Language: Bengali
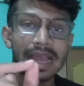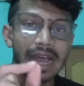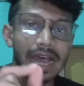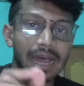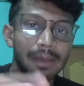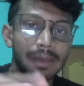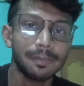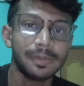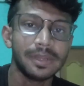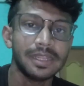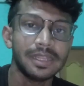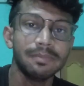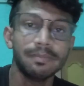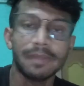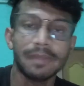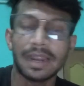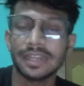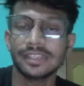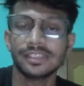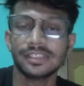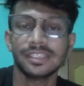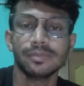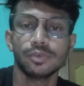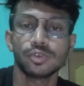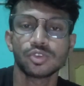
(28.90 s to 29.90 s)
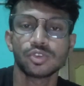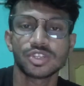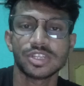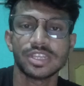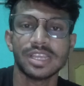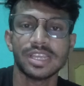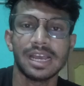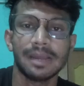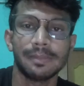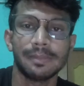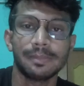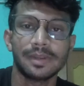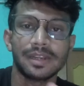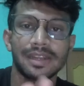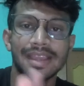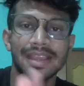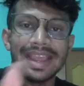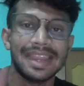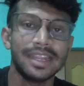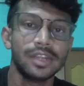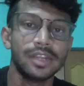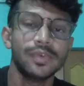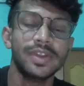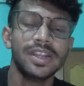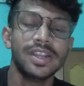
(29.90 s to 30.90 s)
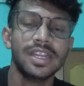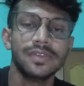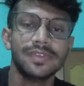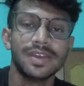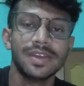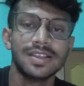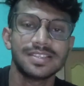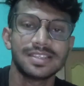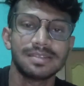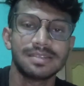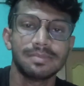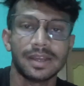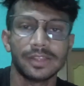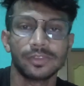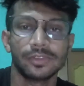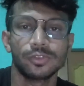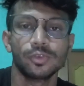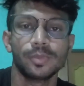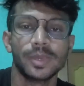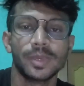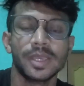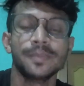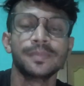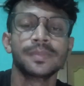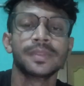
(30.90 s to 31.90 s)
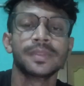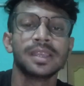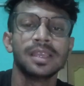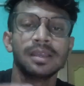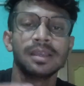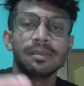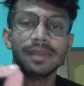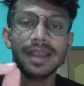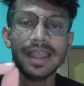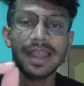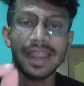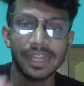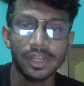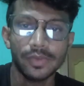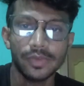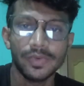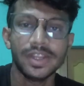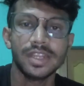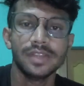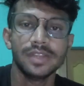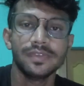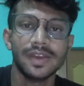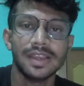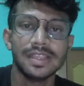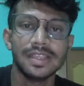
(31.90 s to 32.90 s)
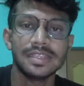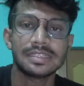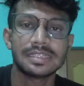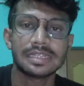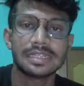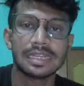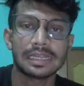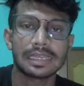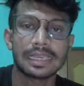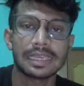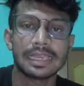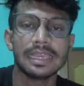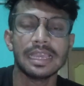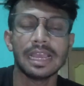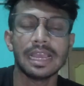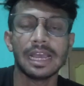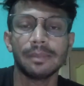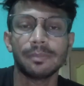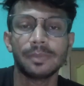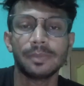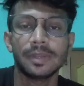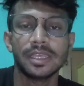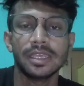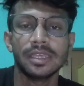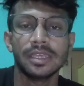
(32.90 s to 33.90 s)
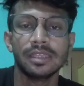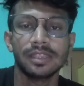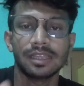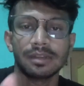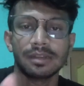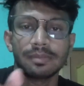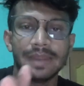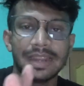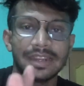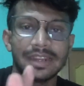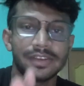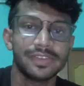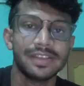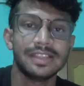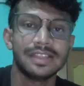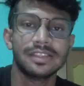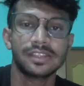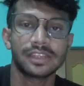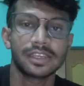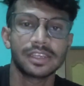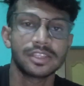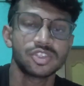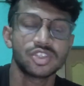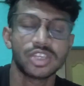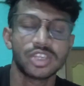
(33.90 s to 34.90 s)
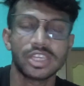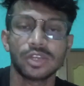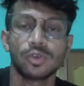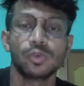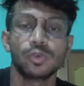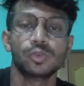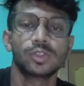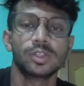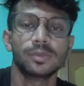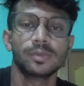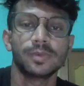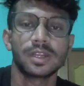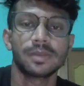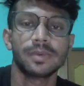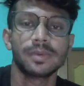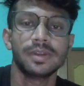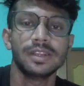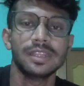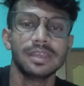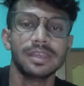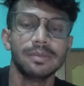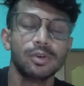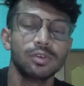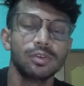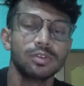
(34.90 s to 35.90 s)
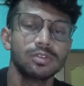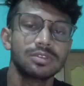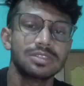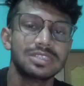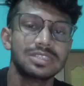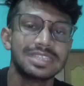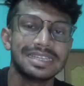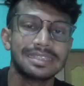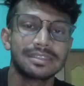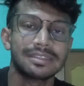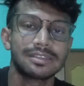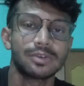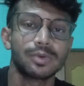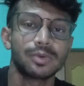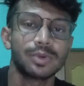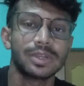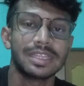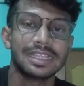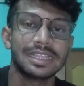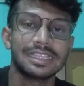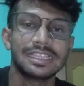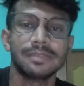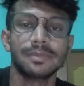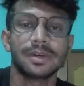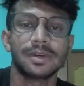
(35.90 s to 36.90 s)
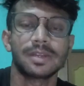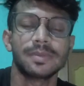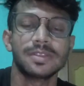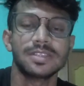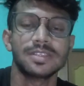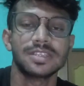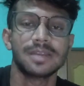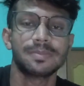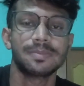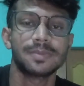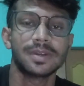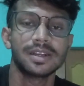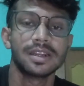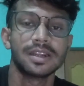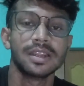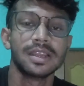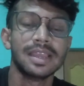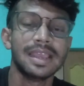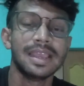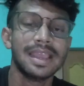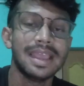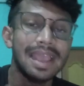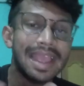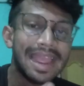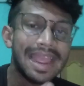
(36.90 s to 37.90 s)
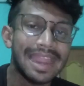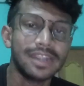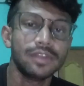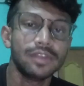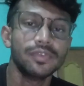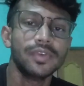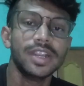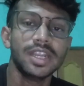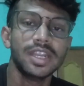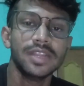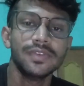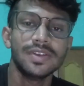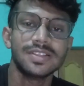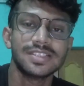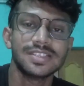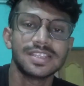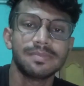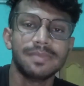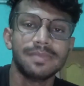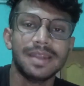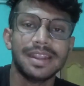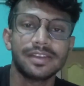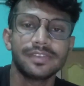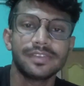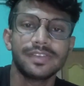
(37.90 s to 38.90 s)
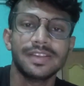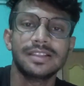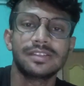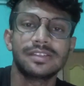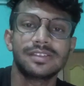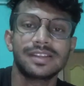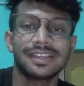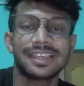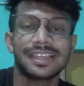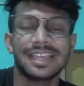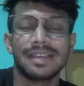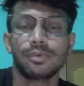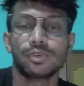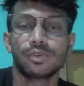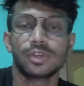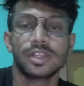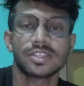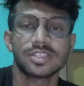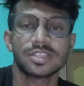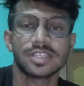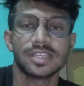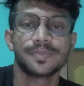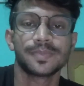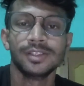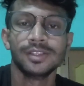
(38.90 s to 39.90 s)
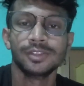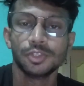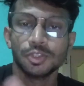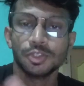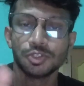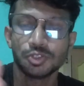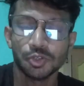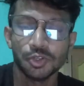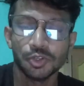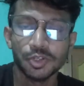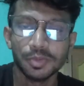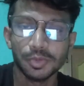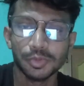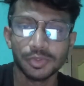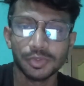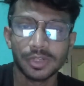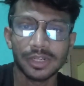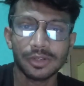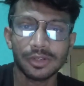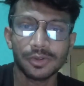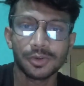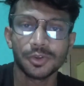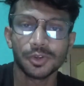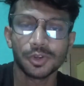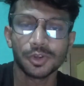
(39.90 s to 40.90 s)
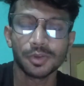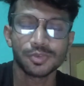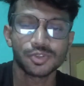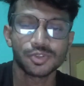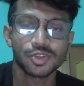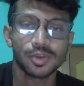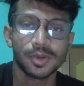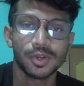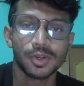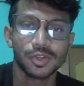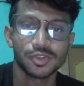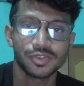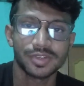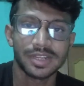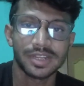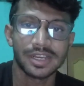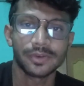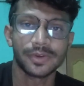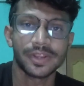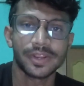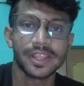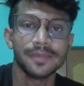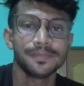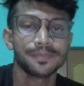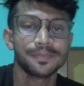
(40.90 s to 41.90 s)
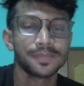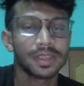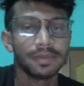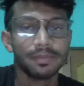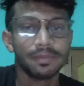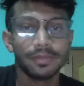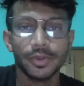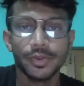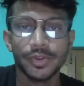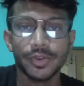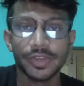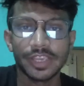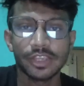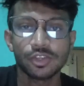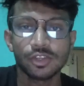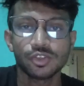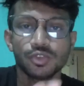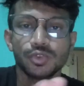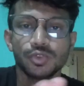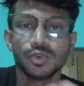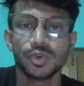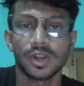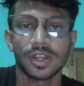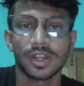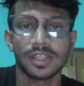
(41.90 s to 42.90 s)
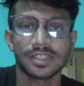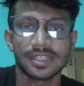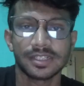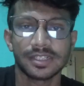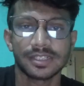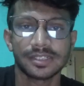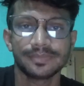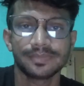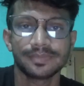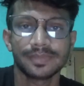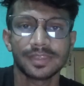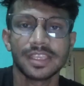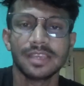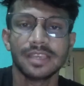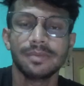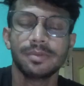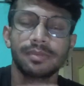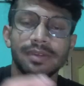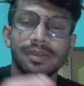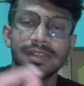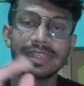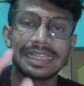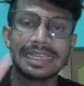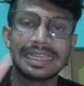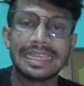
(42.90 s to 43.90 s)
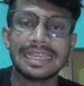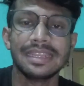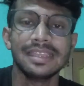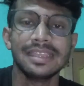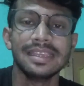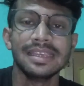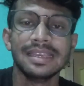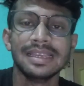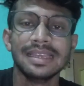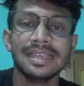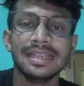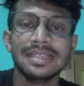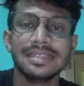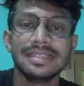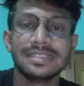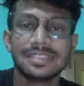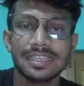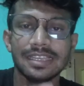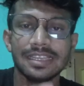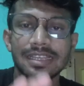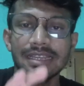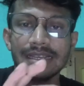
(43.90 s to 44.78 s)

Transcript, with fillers: আপনি বাড়িতে বসে আপনার অ্যান্ড্রয়েড ডিভাইসের মাধ্যমে বা অ্যান্ড্রয়েড ডিভাইসটাকে আপনি তার ব্যাটারি হেলথটাকে চেক করতে পারবেন এবং চেক করে দেখতে পারবেন যে আপনার অ্যান্ড্রয়েড ডিভাইসের ব্যাটারি হেলথটা কেমন আছে তো চলুন বন্ধুরা কোনো রকম সমালোচনা না করে ভিডিওটাকে শুরু করা যাক এবং আমরা দেখে নিই যে